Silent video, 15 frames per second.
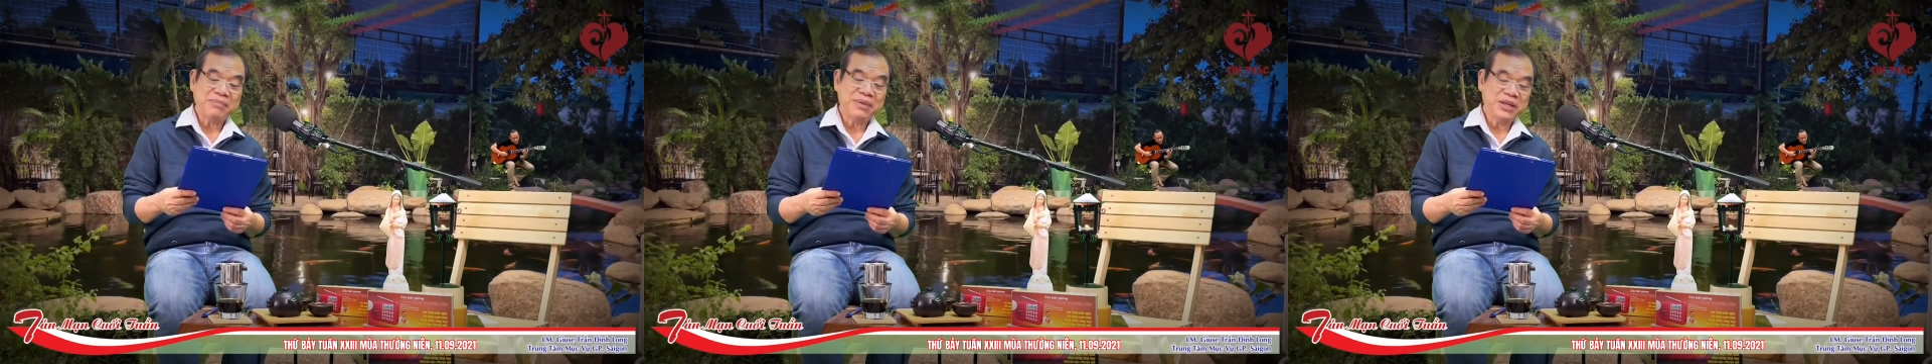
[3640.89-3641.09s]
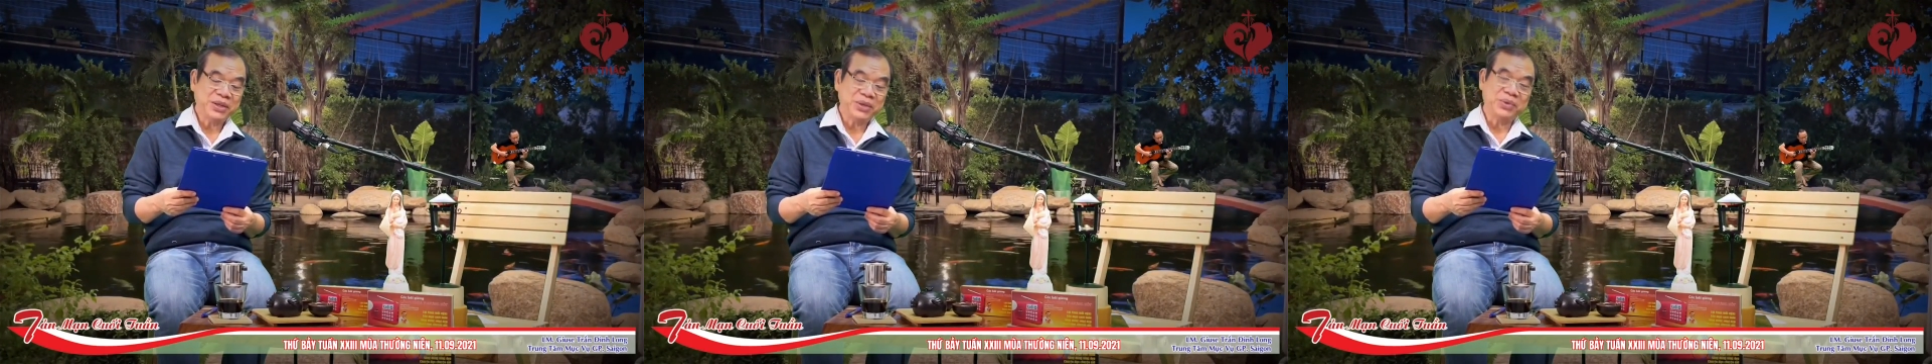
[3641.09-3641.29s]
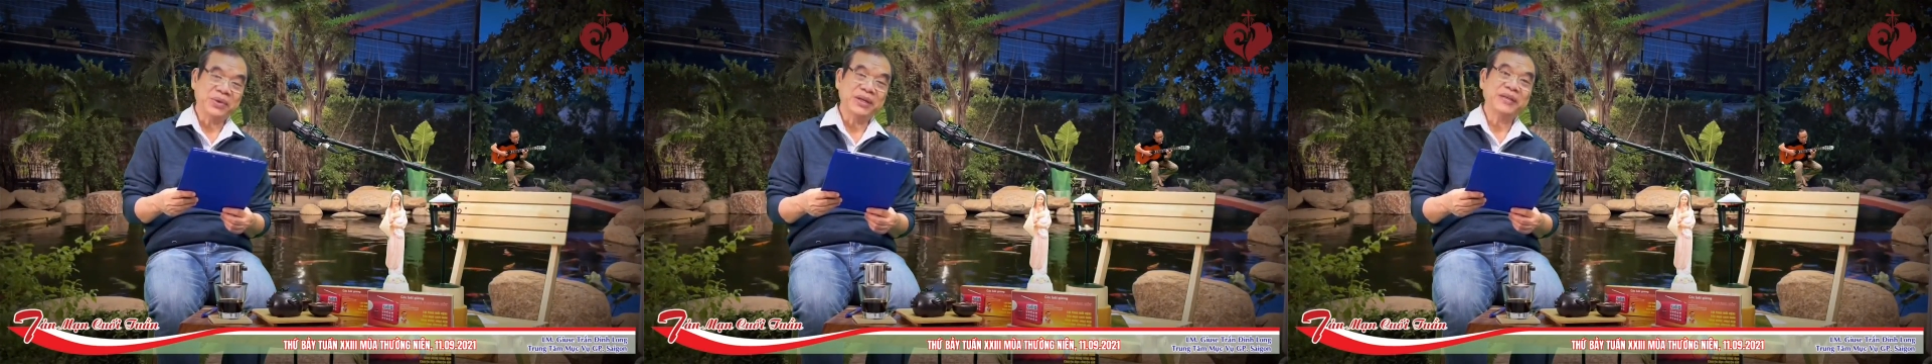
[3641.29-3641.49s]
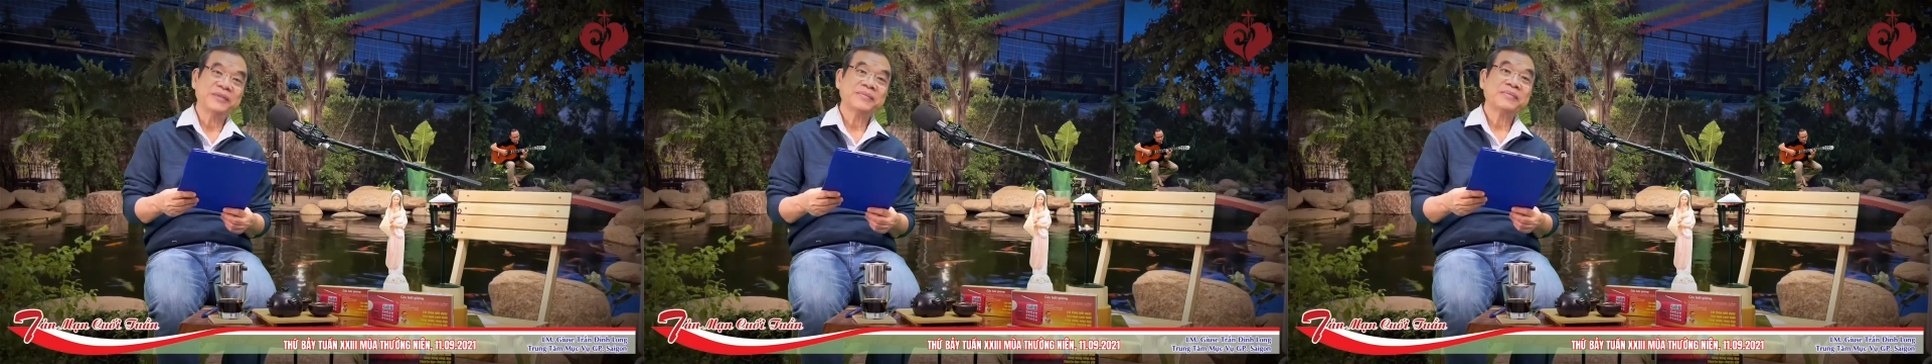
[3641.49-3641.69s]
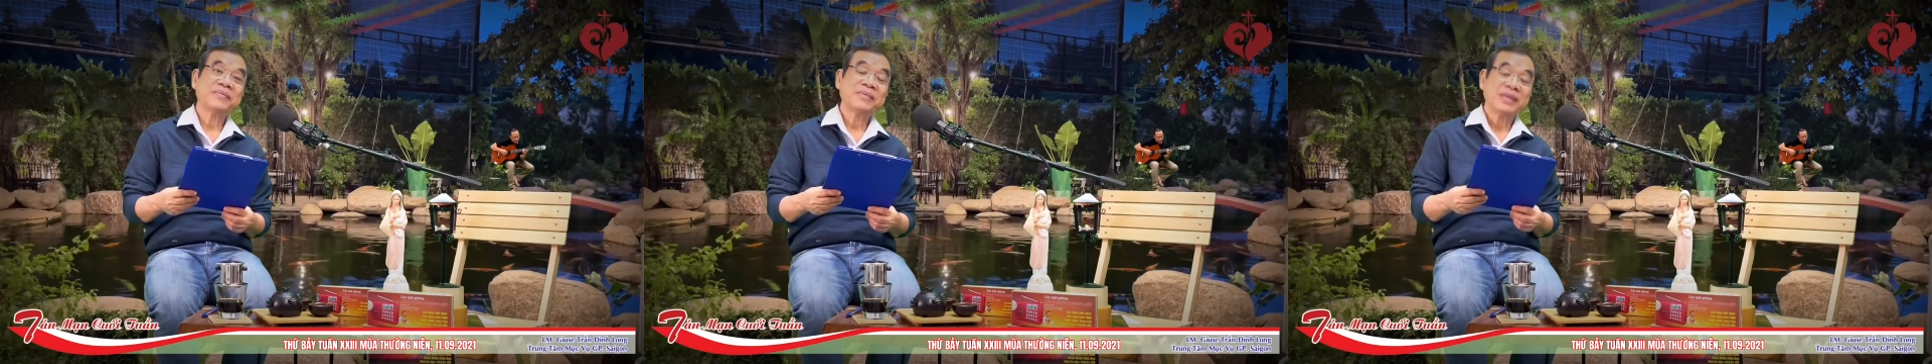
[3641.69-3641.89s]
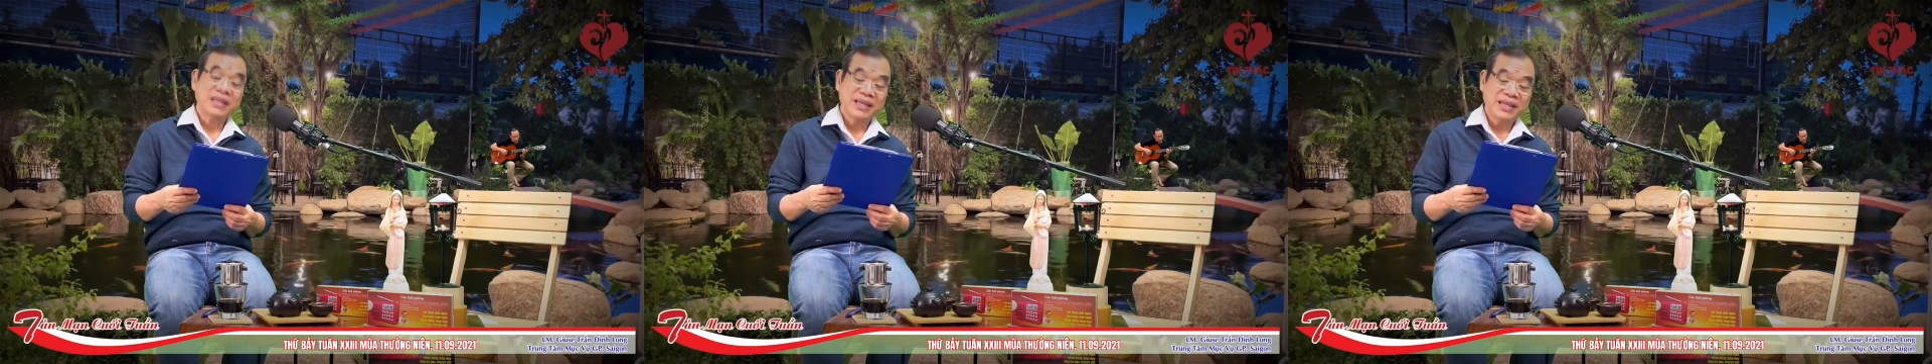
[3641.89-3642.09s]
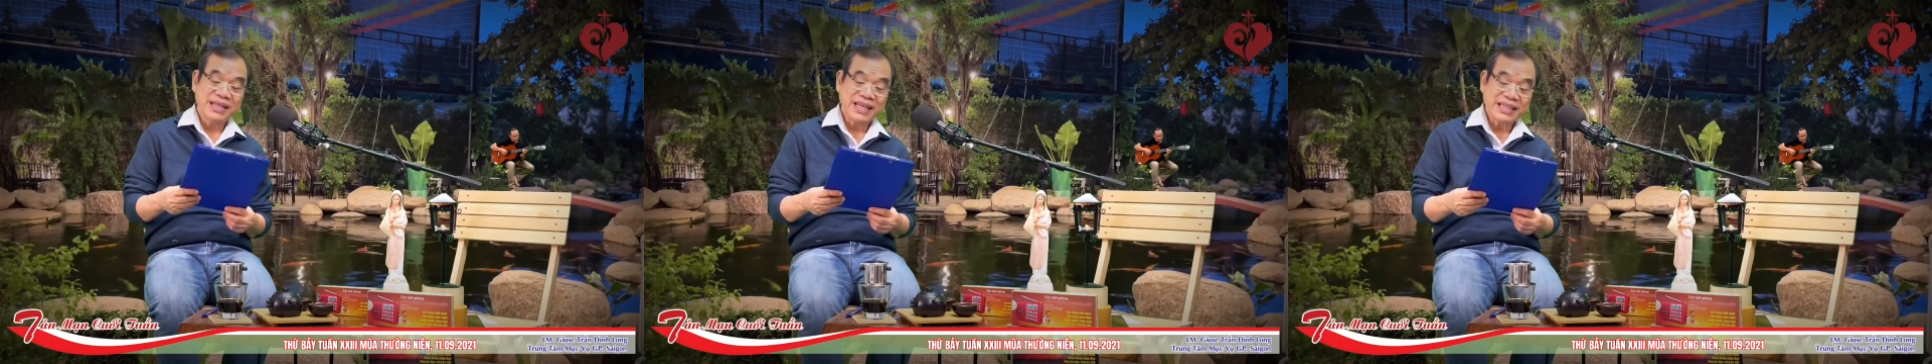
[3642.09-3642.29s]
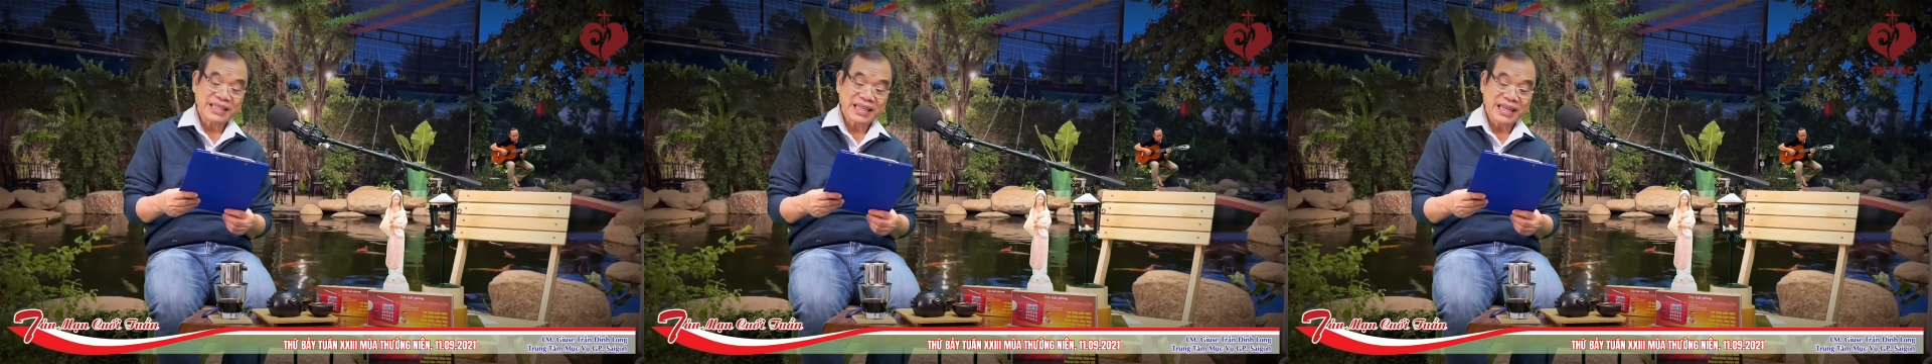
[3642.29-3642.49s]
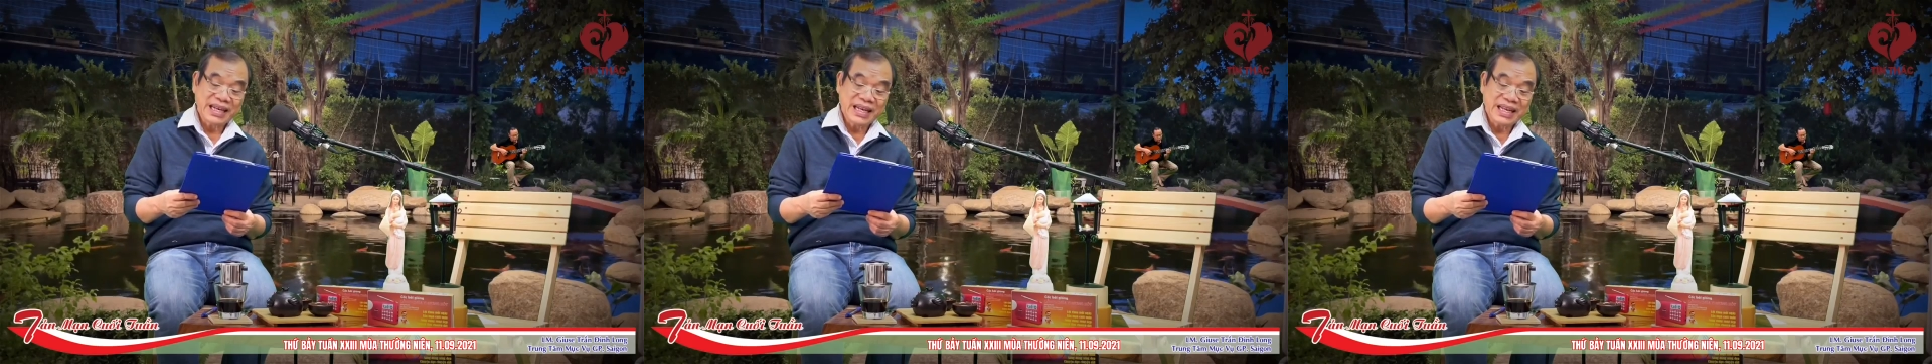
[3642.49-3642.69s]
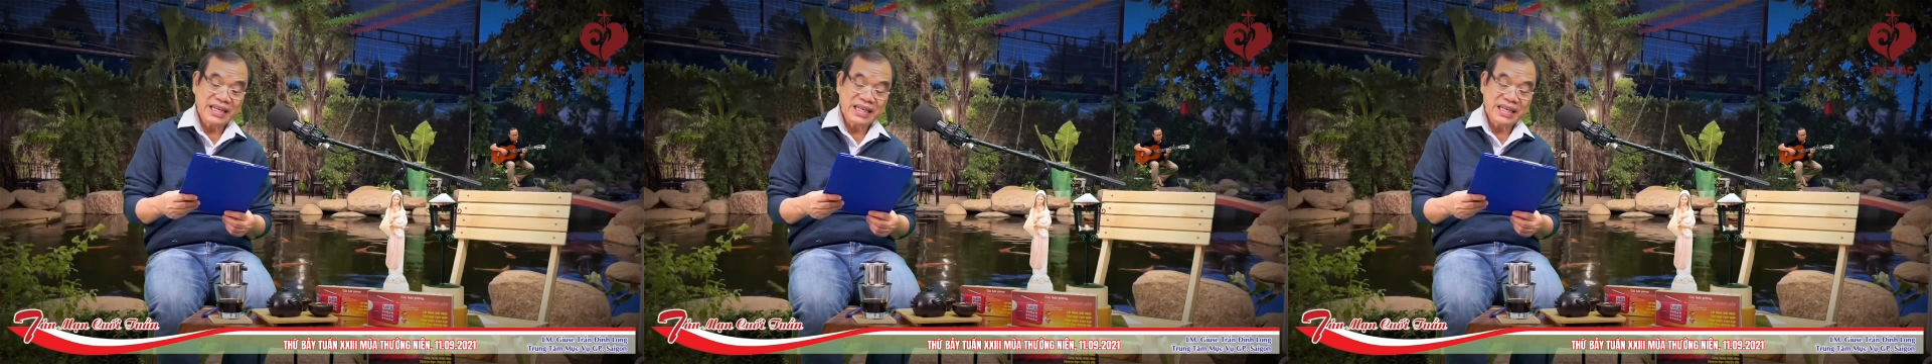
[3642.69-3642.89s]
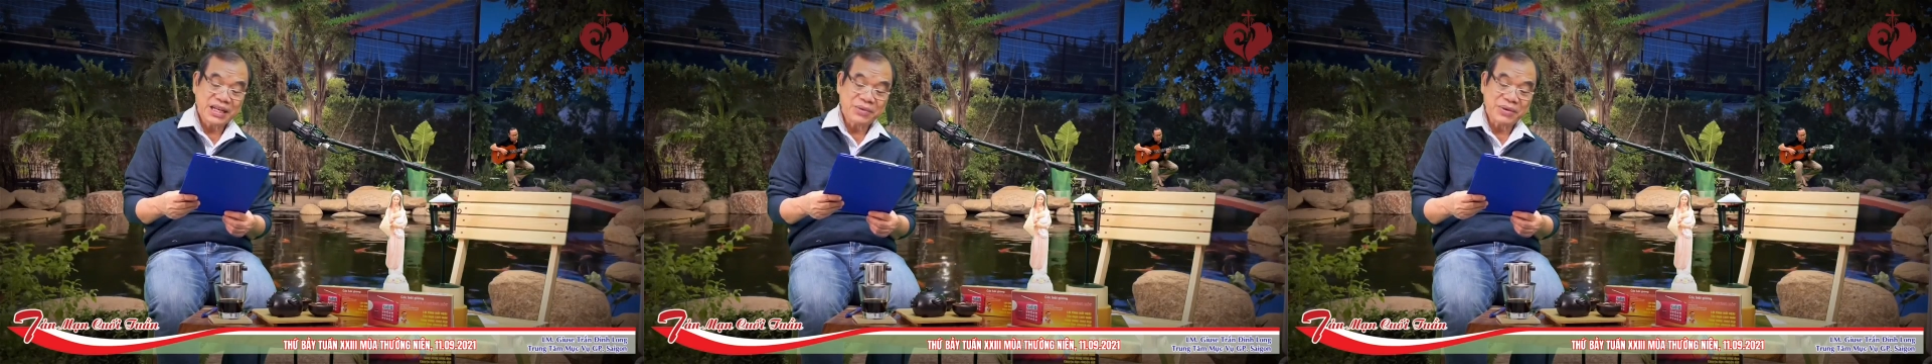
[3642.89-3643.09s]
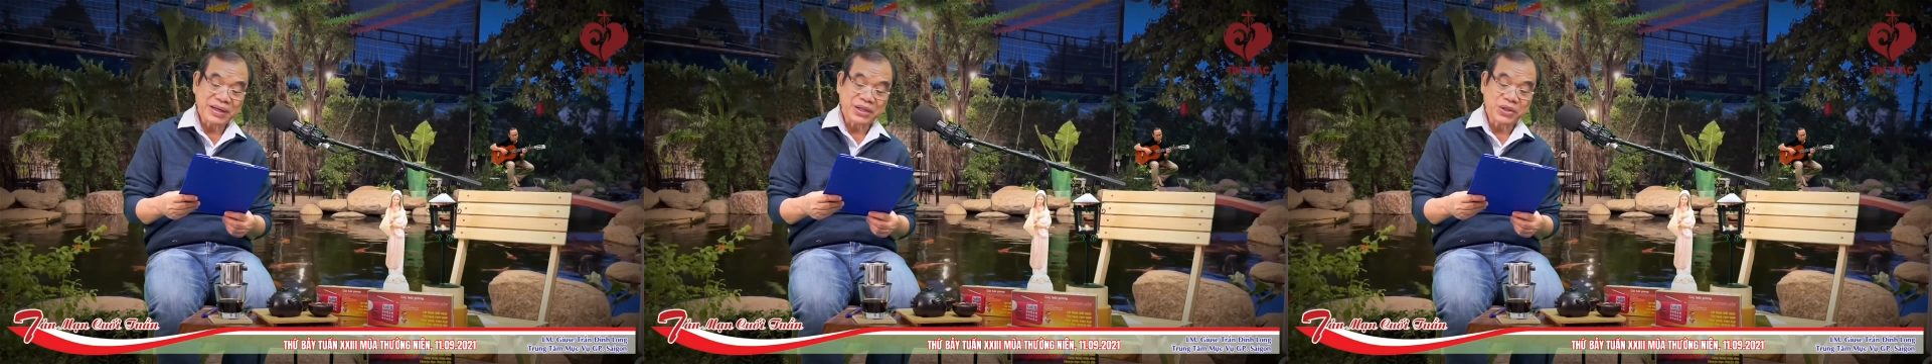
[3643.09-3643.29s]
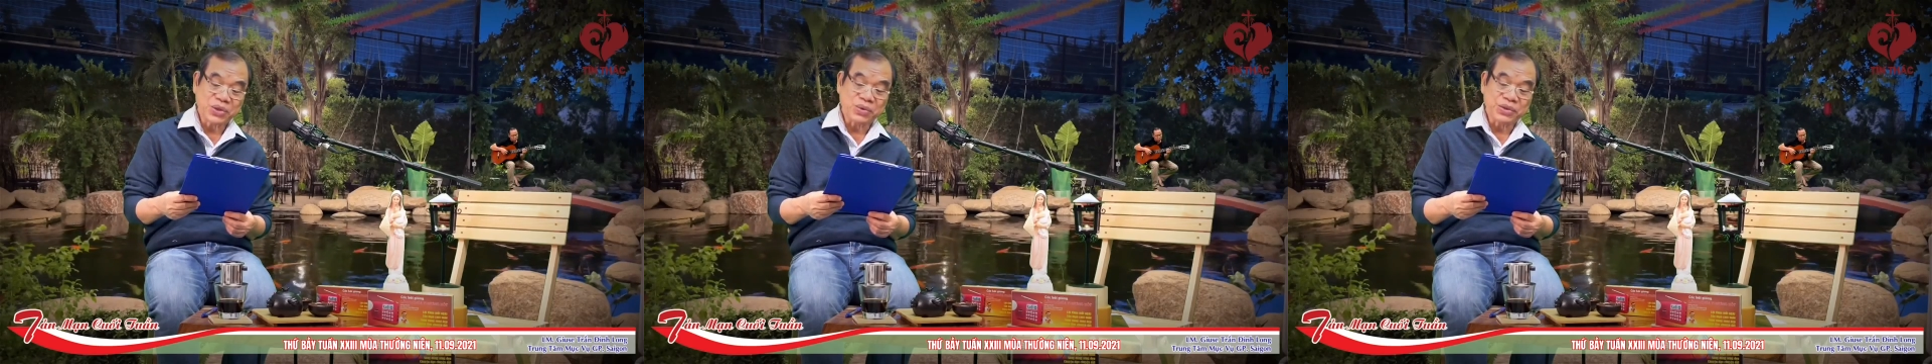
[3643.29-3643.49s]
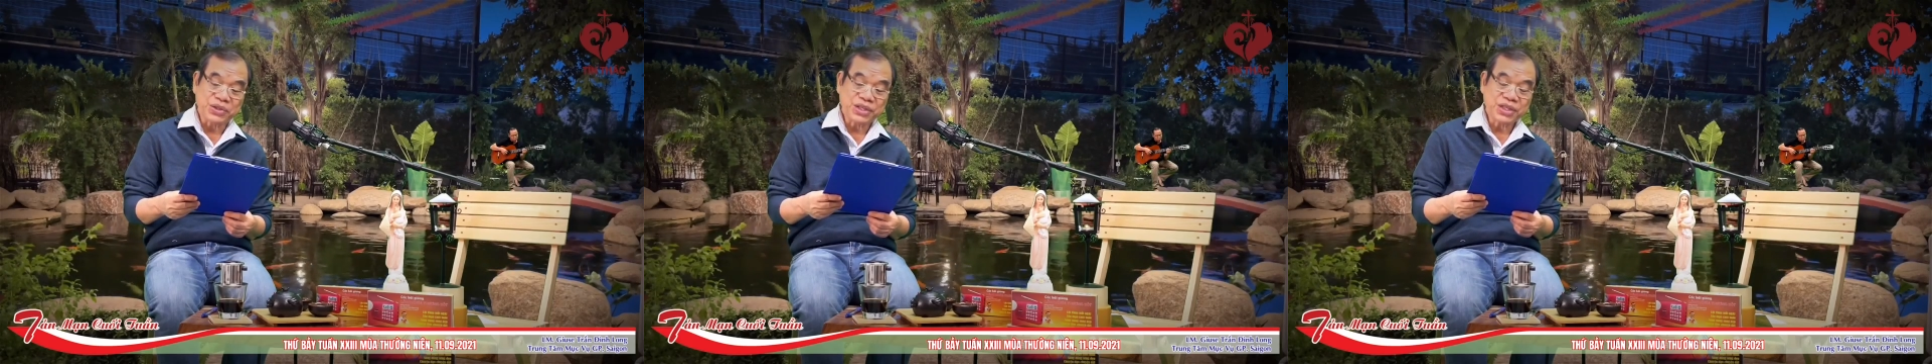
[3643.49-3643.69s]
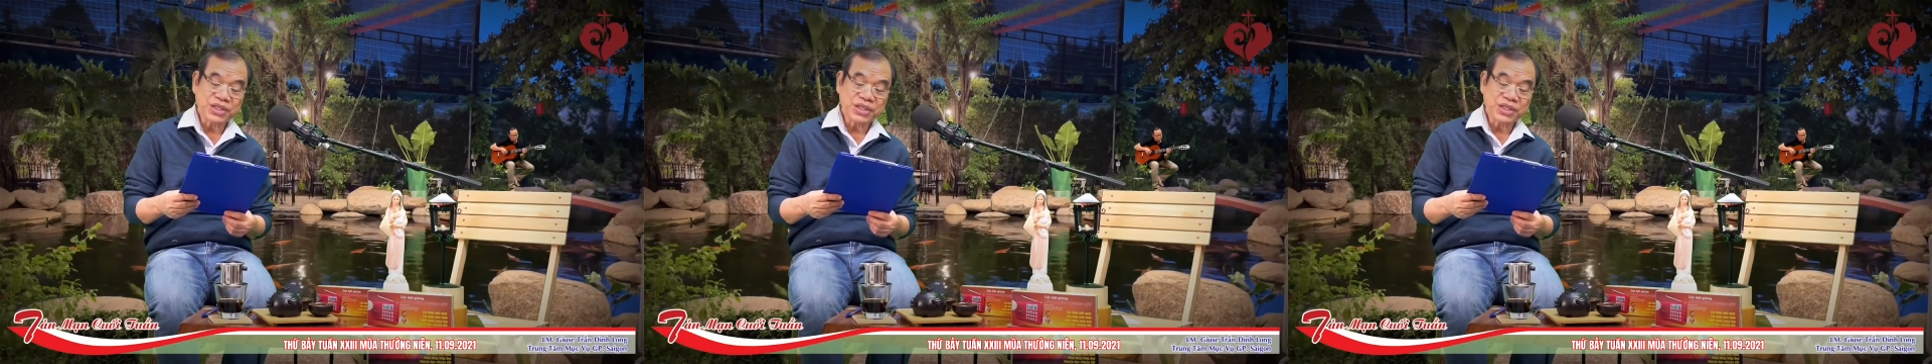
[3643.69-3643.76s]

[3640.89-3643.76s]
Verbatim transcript: của Chúa vào khoảng tháng 3 năm 2019.